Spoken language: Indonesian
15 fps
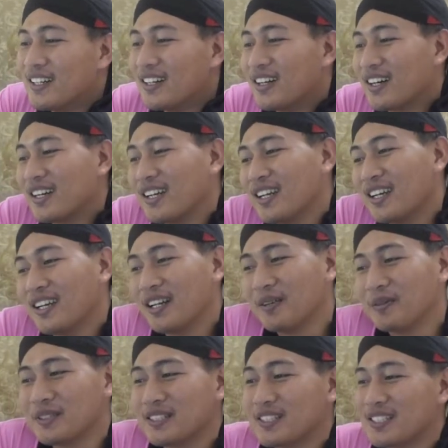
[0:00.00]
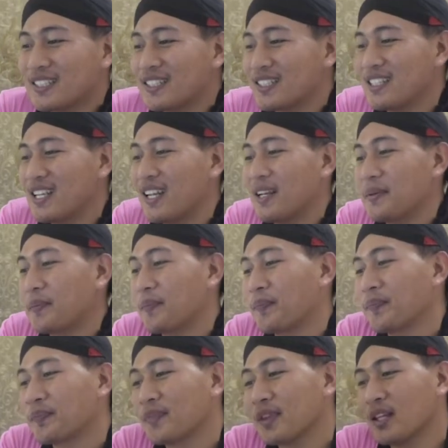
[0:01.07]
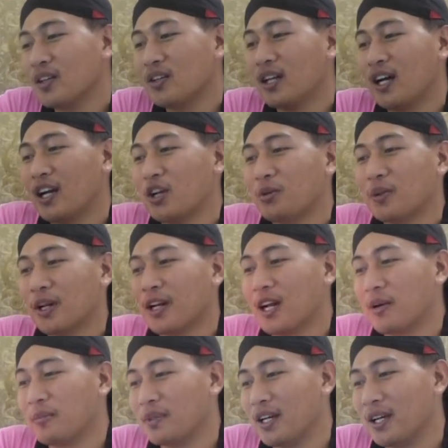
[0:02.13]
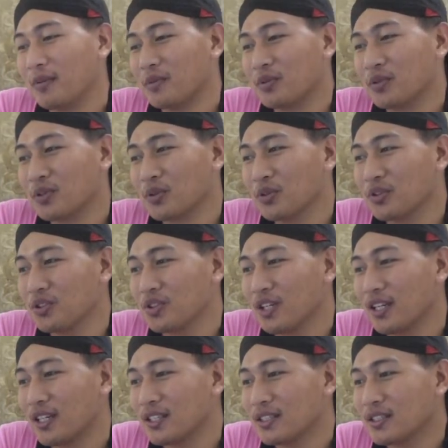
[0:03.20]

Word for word: Oke, okay, number six. Ini udah nomor 6 dan mau ke 7 iya.